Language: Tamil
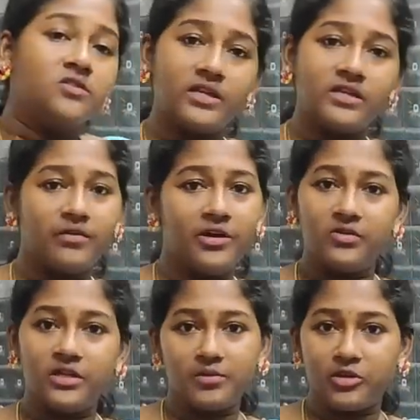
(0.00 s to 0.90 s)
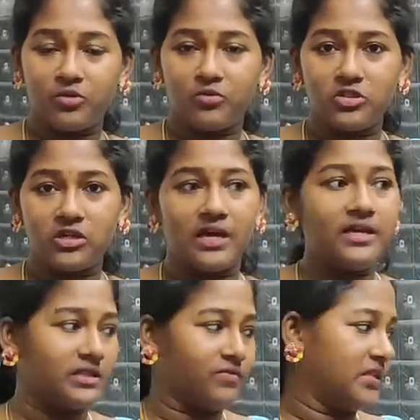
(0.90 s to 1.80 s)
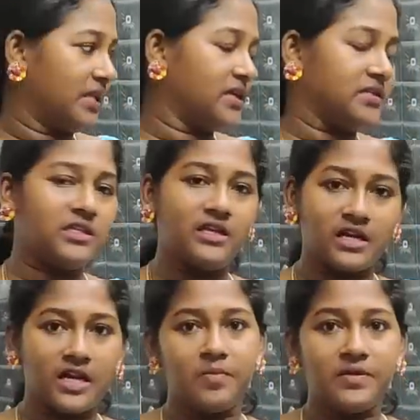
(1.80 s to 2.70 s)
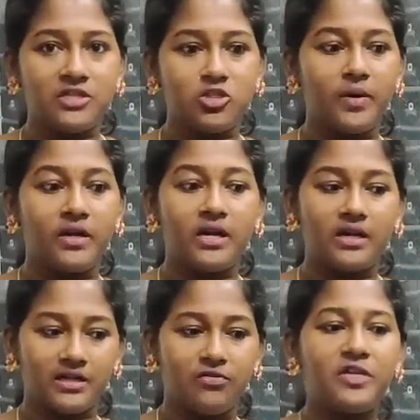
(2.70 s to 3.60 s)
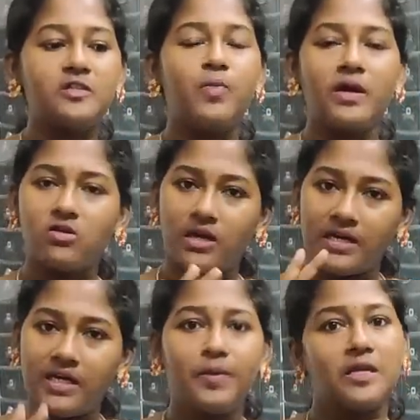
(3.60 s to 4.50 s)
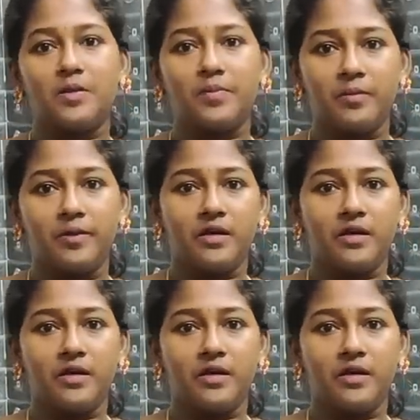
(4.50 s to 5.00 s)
ஸோ இந்த வீடியோ வந்து நம்ம இதோட முடிச்சுக்கலாம் இந்த வந்தே கஞ்சி நீங்கள் கண்டிப்பாக செஞ்சு பாருங்கள் அண்ட் அந்த ஃபேஸ் பேக்கு கண்டிப்பாக ட்ரை பண்ணி